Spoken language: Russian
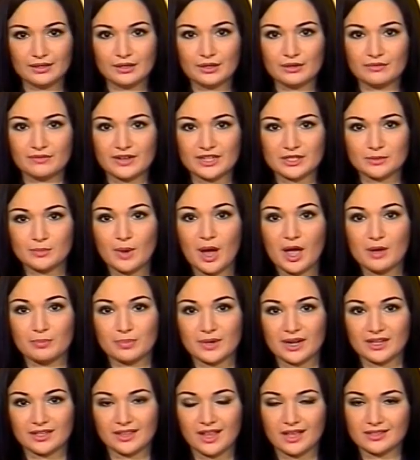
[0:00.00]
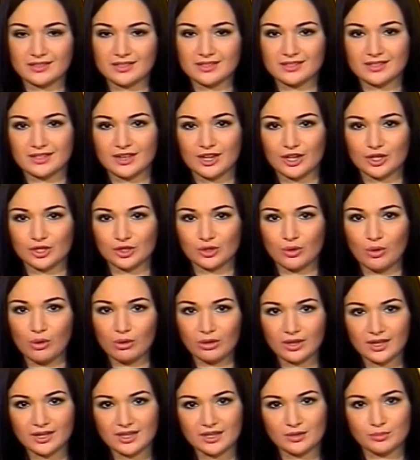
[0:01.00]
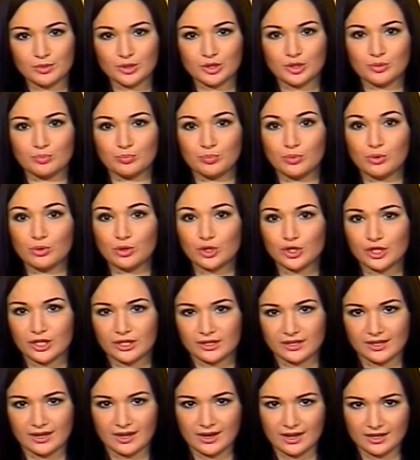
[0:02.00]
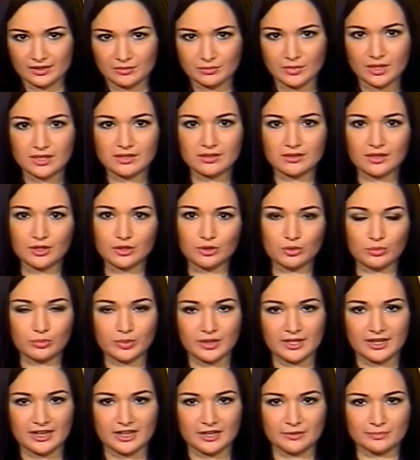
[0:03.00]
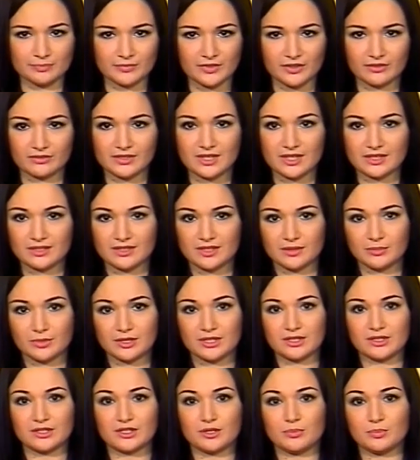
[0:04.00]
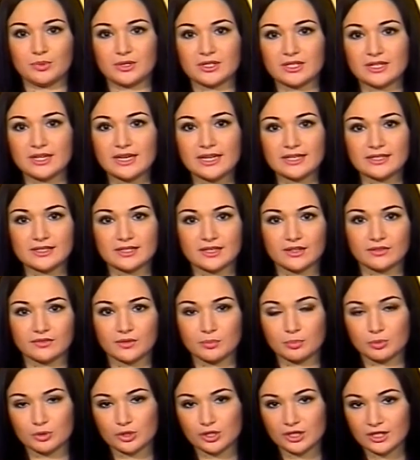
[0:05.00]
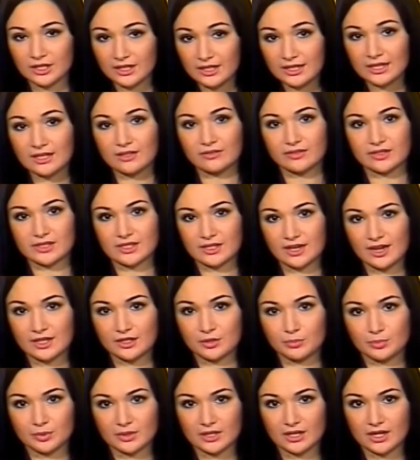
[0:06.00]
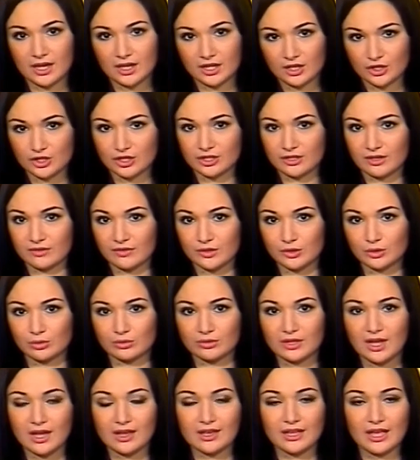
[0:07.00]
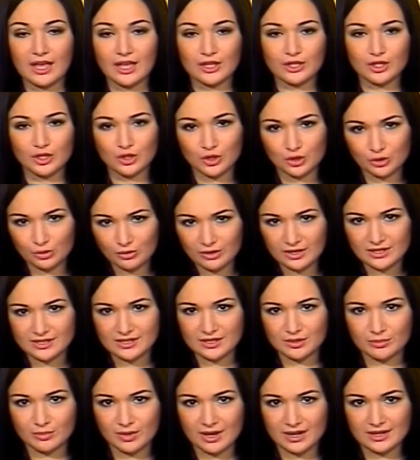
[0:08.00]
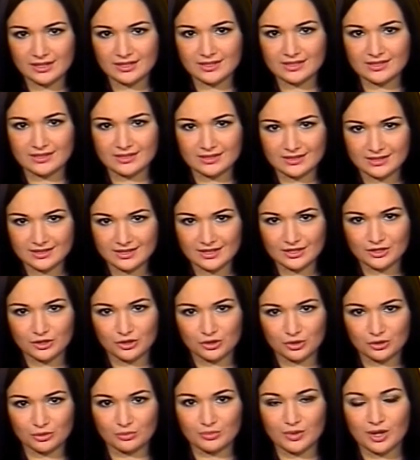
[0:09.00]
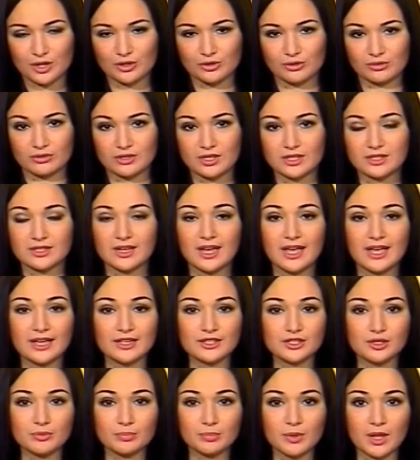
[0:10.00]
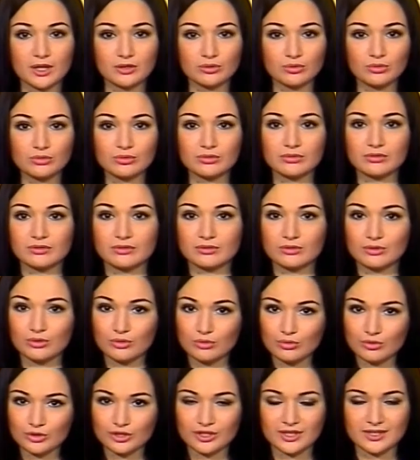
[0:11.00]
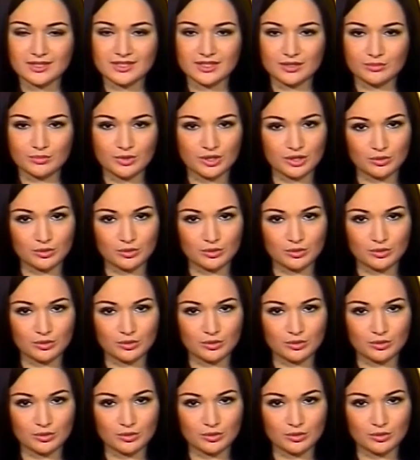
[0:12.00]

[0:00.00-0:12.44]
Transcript: Восьмая прохладнинская школа имени Пушкина отметила юбилей. В день 75-летия выпускники и ветераны педагогического труда еще раз собрались здесь, чтобы ощутить теплоту дружной семьи